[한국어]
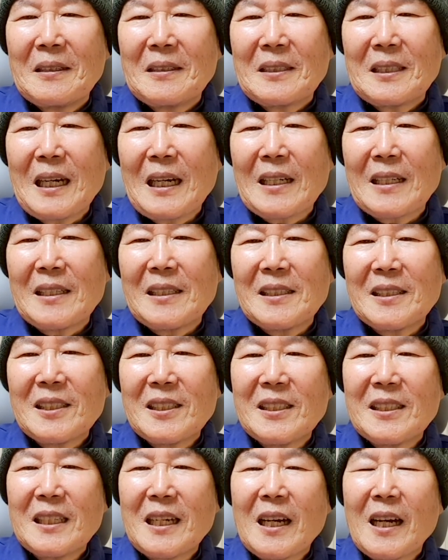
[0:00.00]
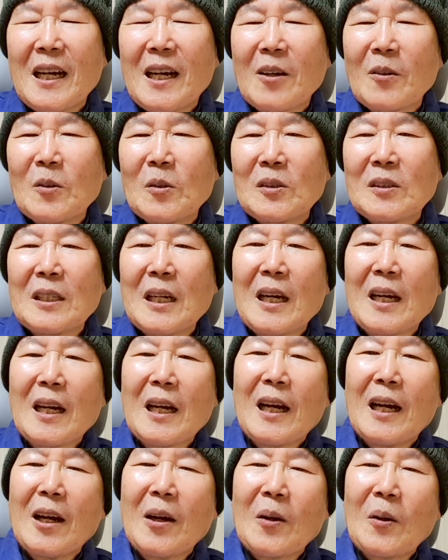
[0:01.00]
자기를 치장하고
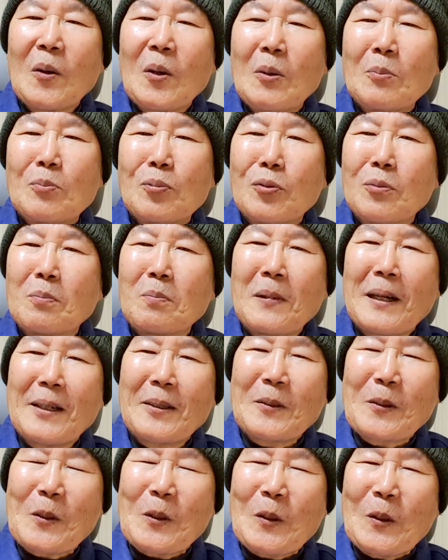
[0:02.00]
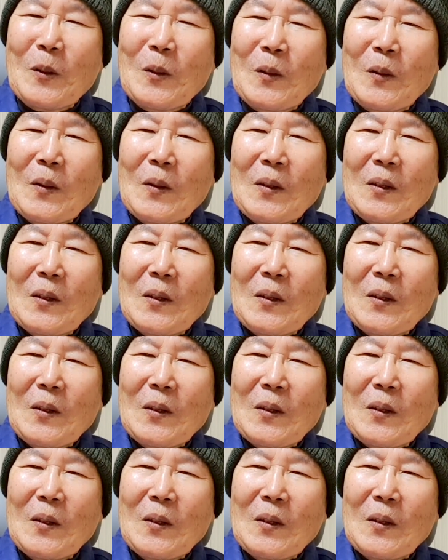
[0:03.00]
자랑하고 분바르고